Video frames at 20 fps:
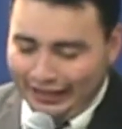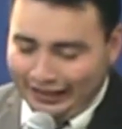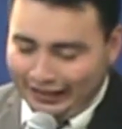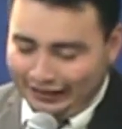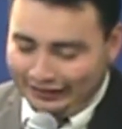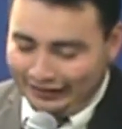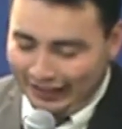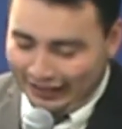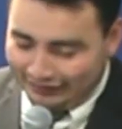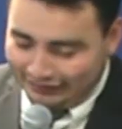
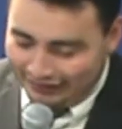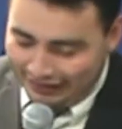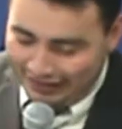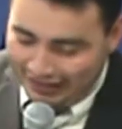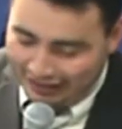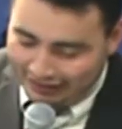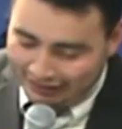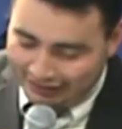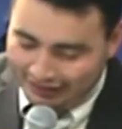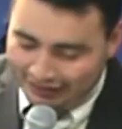que se
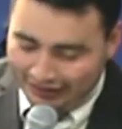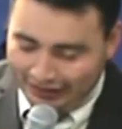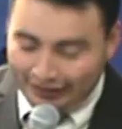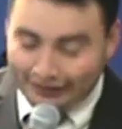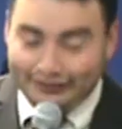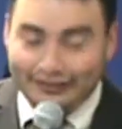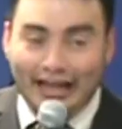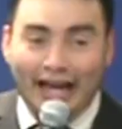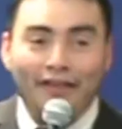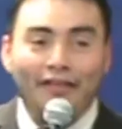hacían,
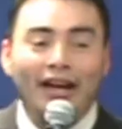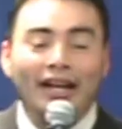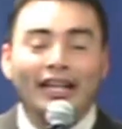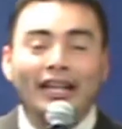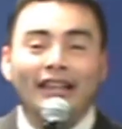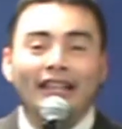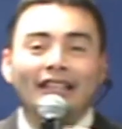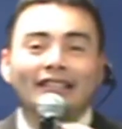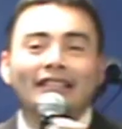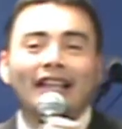estaba,
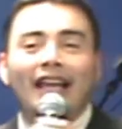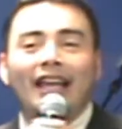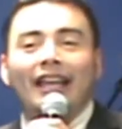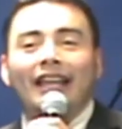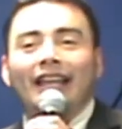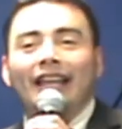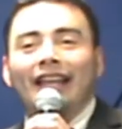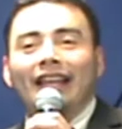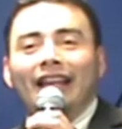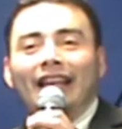¿qué
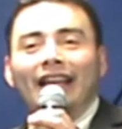dice?